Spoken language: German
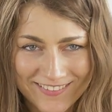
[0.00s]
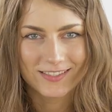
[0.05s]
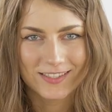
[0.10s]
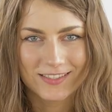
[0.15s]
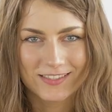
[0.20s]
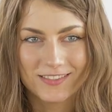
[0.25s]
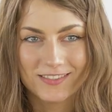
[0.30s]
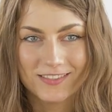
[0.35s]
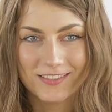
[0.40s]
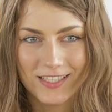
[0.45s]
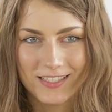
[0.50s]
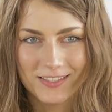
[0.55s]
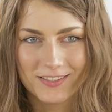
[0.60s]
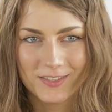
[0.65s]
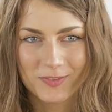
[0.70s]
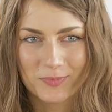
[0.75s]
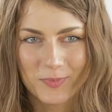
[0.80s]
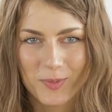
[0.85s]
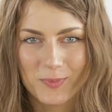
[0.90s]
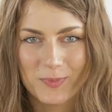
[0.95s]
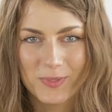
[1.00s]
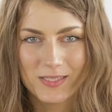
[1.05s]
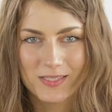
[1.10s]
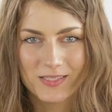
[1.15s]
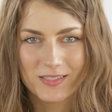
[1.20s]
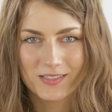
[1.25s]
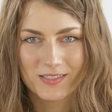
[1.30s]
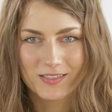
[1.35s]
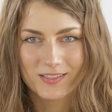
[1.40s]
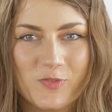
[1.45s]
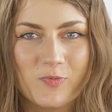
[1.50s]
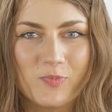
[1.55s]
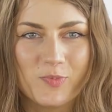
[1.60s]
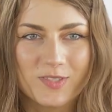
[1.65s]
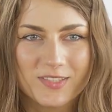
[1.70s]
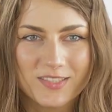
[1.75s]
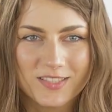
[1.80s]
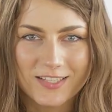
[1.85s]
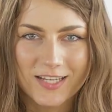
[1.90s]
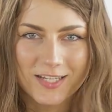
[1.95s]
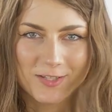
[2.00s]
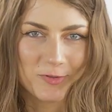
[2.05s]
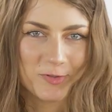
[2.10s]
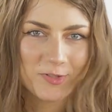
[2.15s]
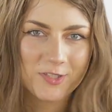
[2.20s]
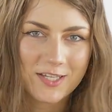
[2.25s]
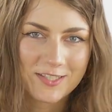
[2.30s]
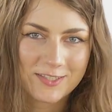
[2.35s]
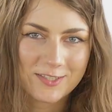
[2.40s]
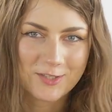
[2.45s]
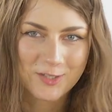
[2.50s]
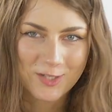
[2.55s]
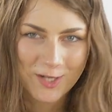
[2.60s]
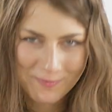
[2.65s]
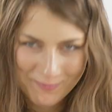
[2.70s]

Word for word: dass ich es nächstes Mal bitte ein bisschen enthusiastischer